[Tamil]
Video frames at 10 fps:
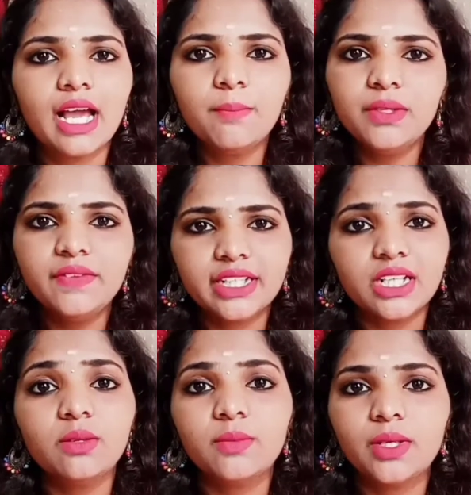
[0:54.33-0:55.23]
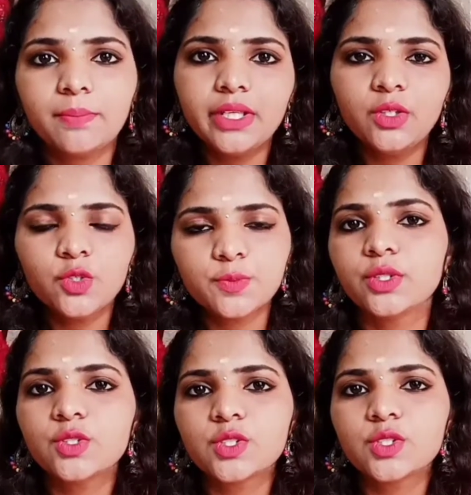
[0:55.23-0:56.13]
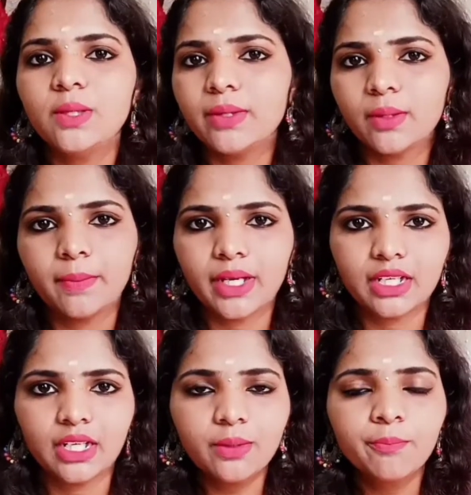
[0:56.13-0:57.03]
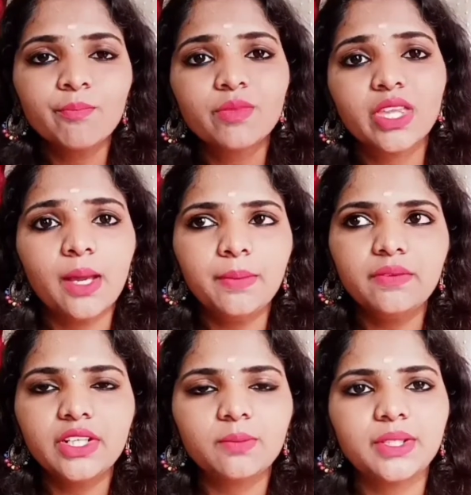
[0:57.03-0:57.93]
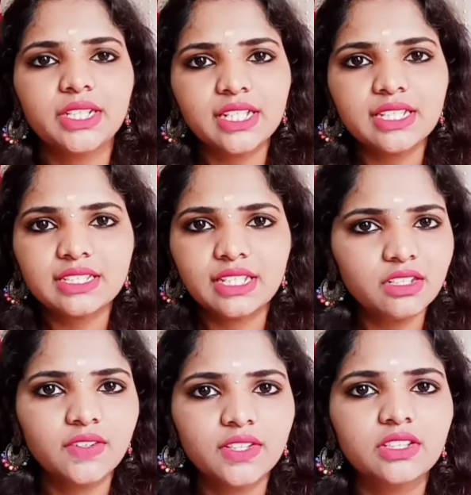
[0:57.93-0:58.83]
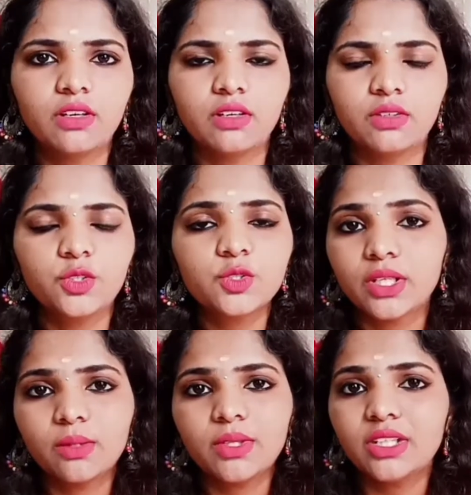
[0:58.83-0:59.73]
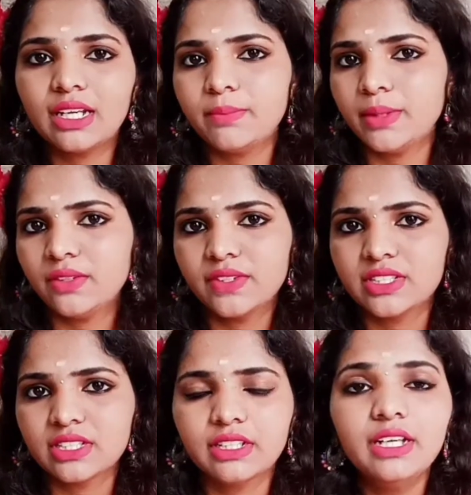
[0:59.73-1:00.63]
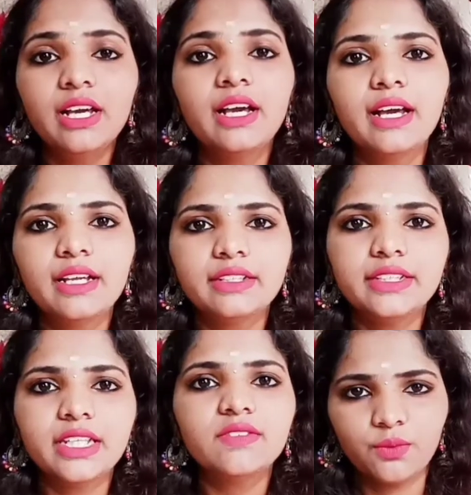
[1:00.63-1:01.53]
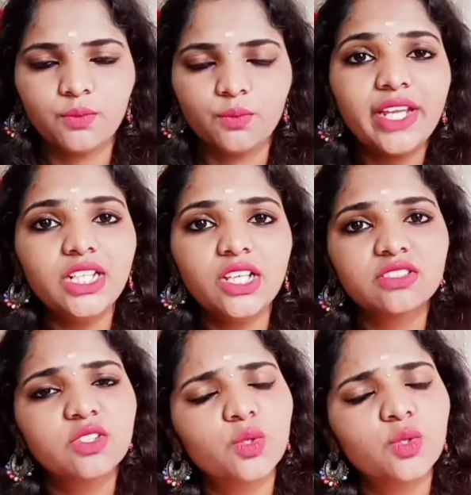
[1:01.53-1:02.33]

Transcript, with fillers: ஆப்பிள் வினிகர் தான் நம்ம எப்படி யூஸ் பண்ணணும்னு சொல்லி இப்போ நம்ம பார்க்கலாம் ஆப்பிள் வினிகர் பார்த்தீங்கன்னா ஸ்கின்க்கு வந்து யூஸ் பண்ணோம்னா நல்ல பெனிஃபிட்ஸ் இருக்கு தென் வந்து வெயிட் லாஸ்க்கு